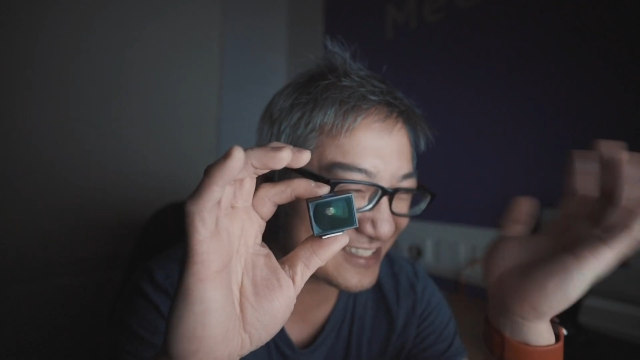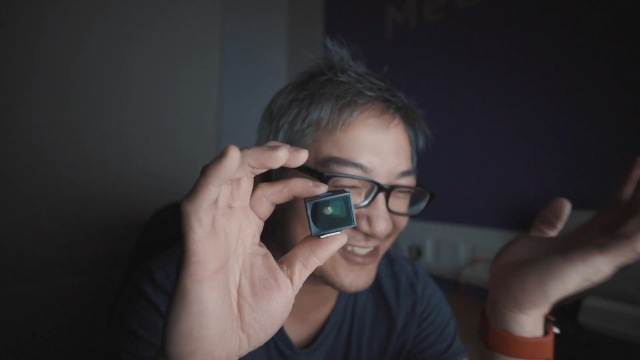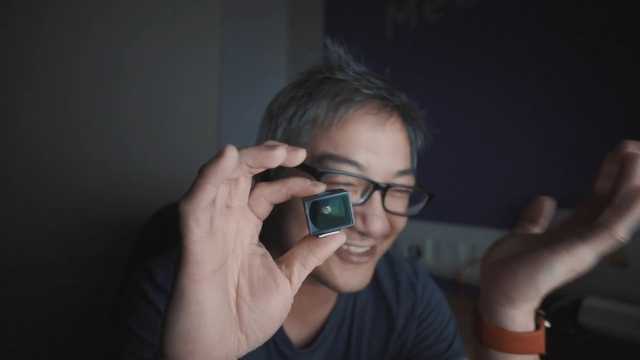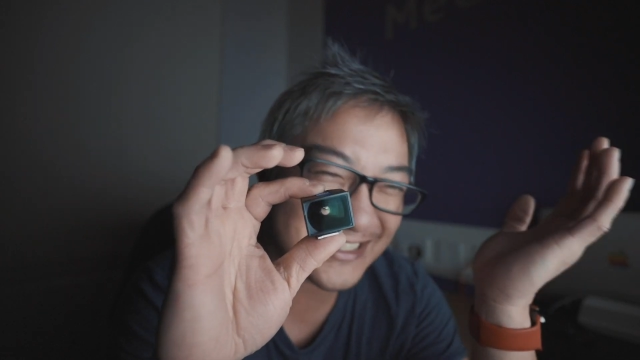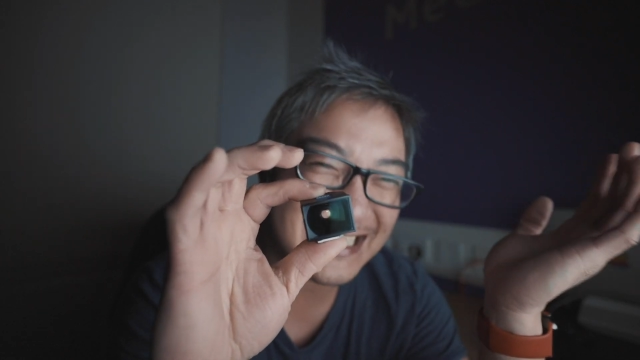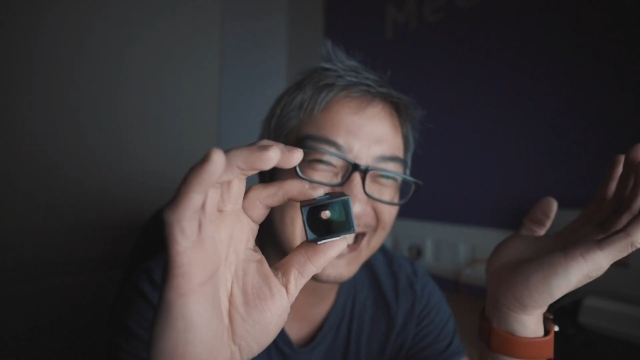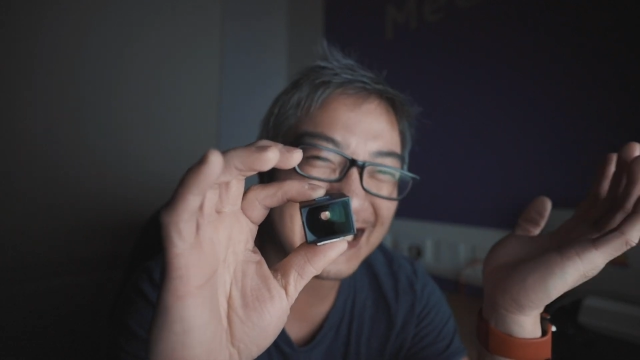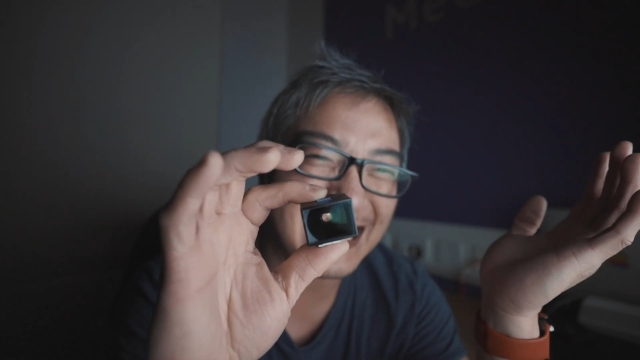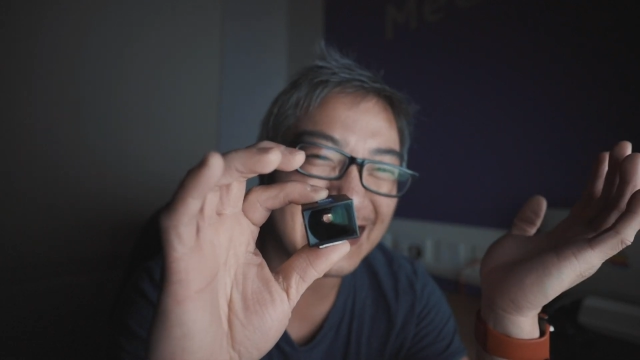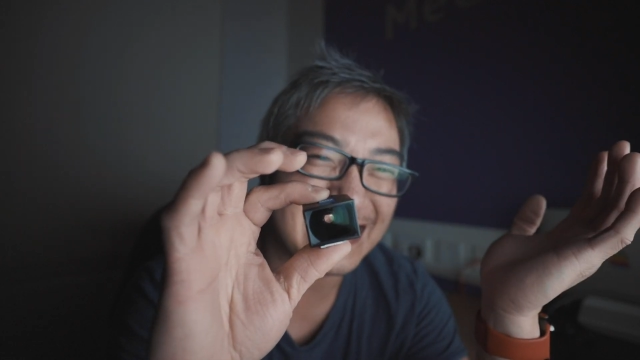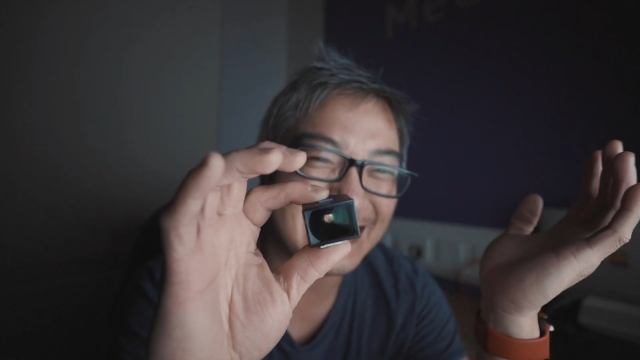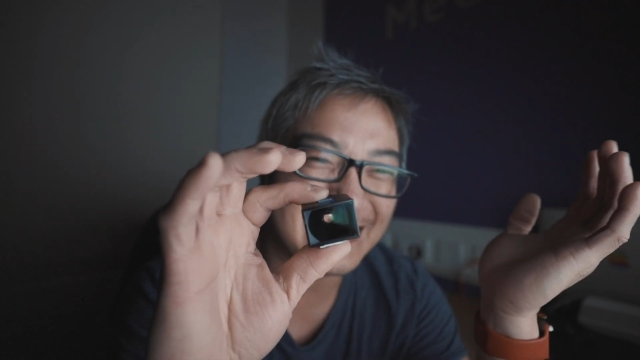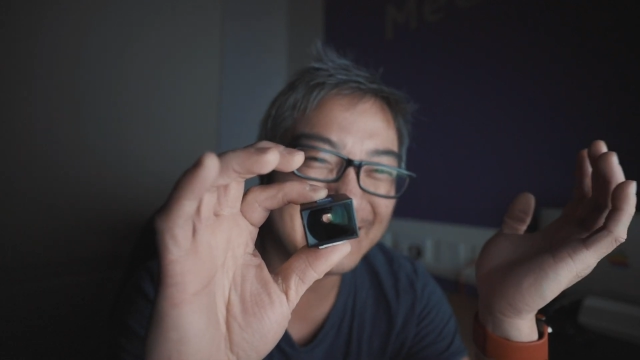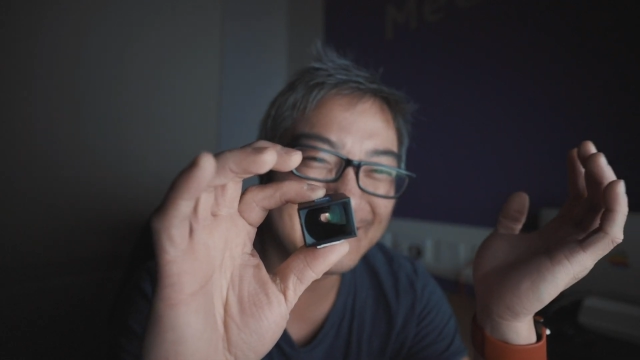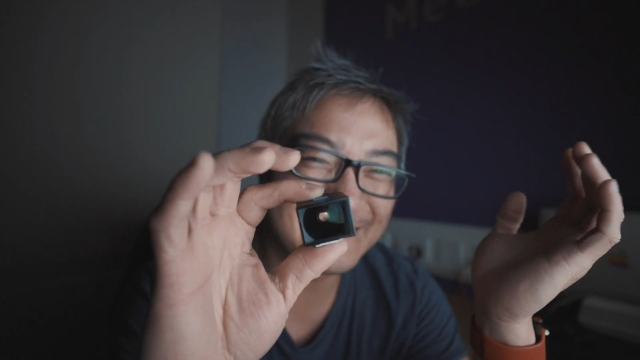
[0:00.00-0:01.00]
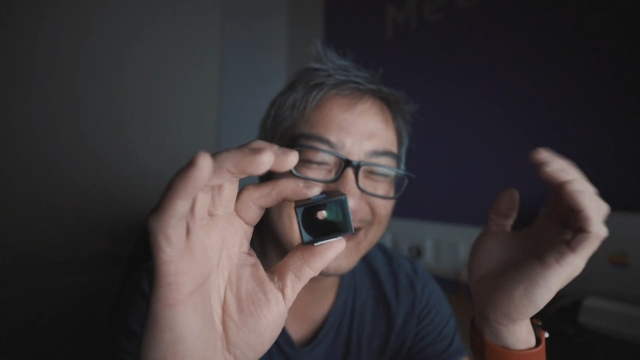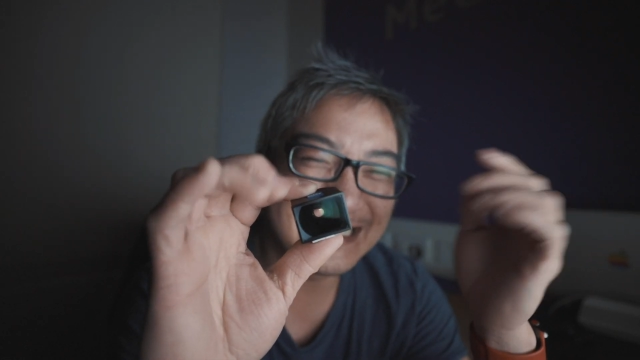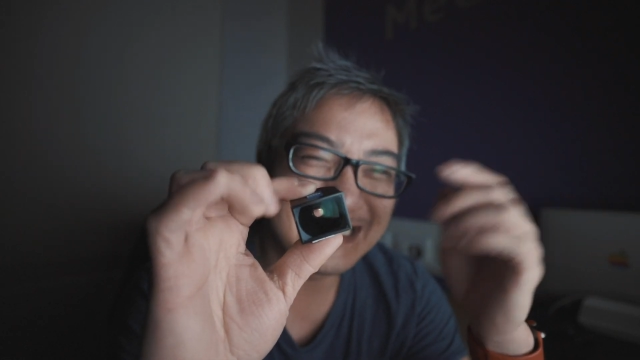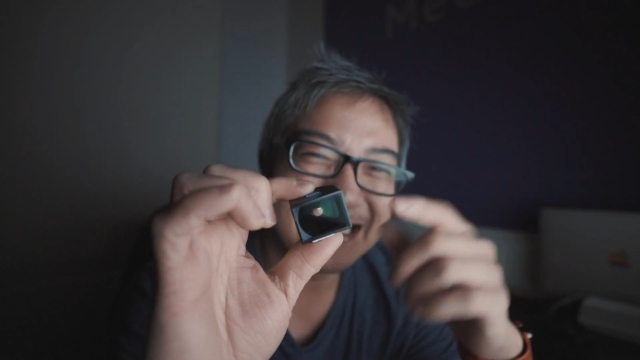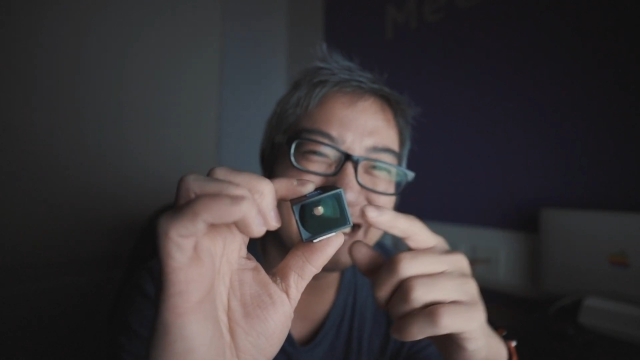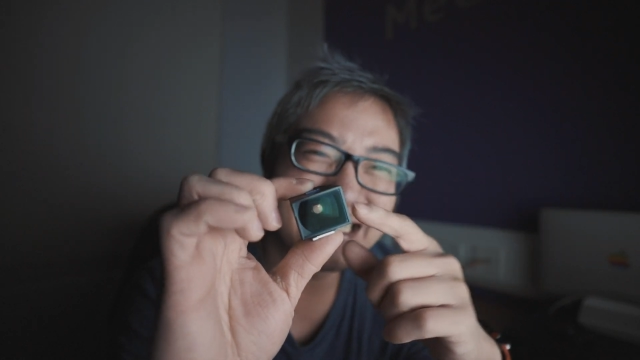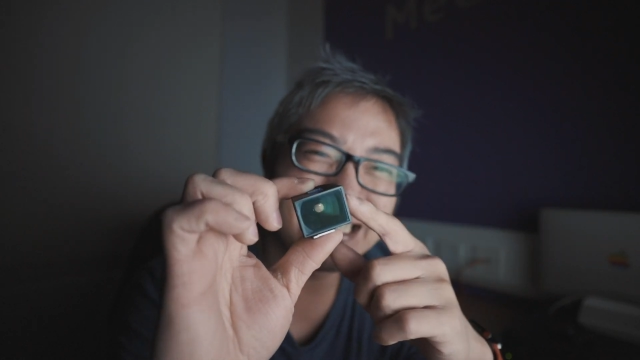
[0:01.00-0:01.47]
贵在哪里？
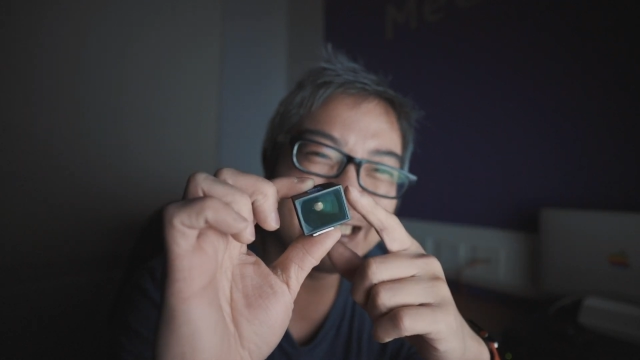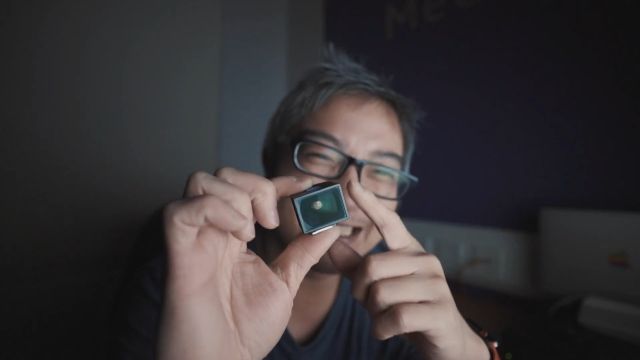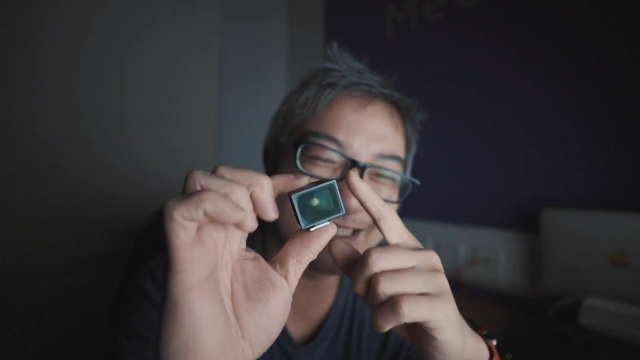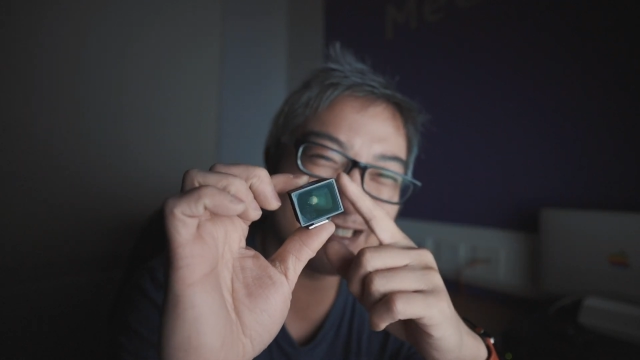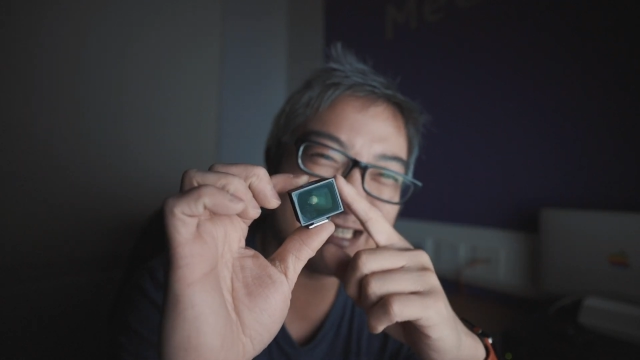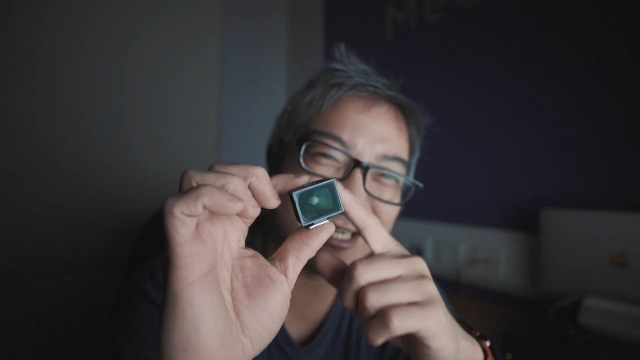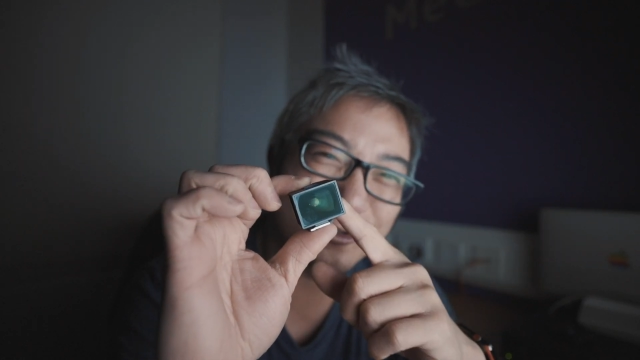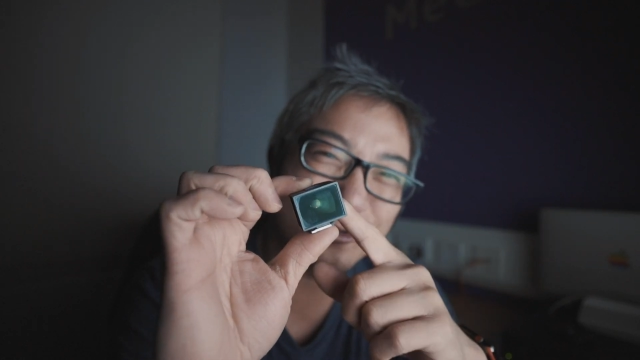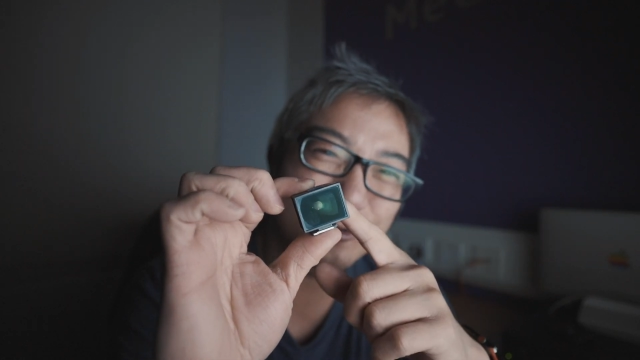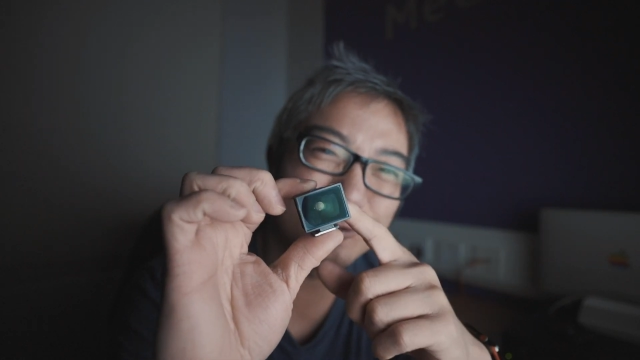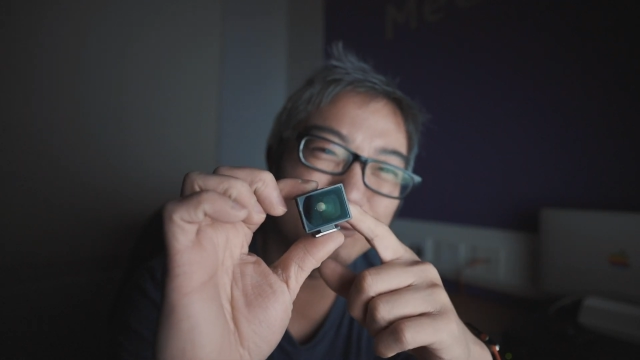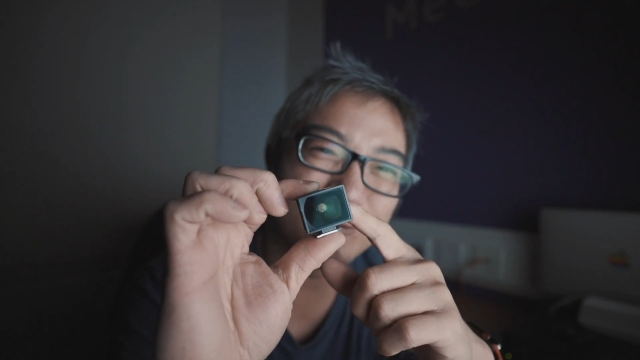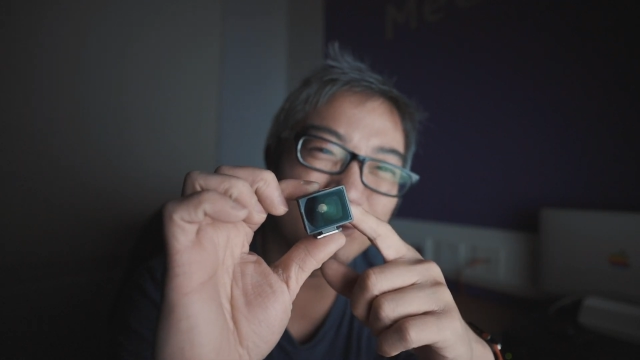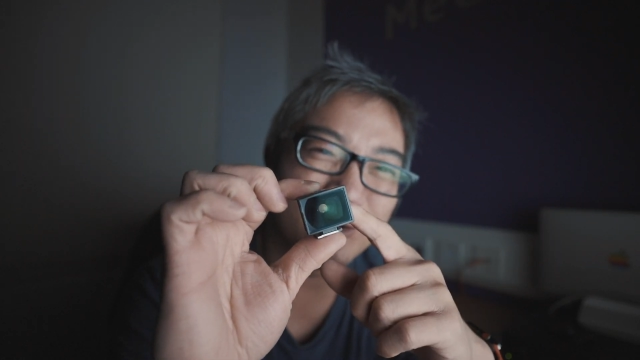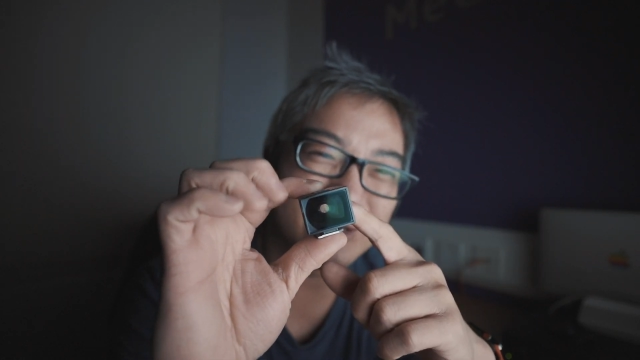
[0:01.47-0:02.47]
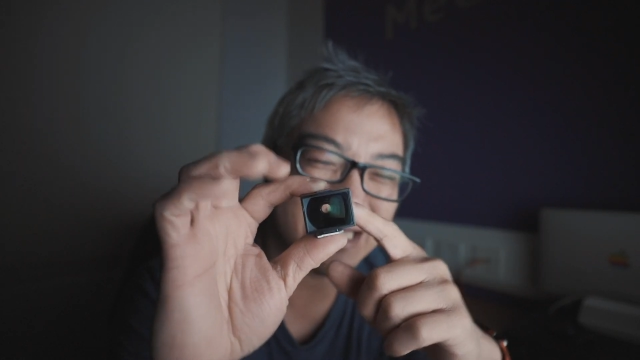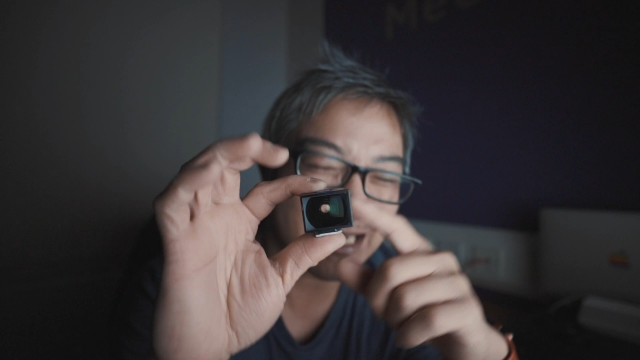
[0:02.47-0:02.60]
就是它镀膜。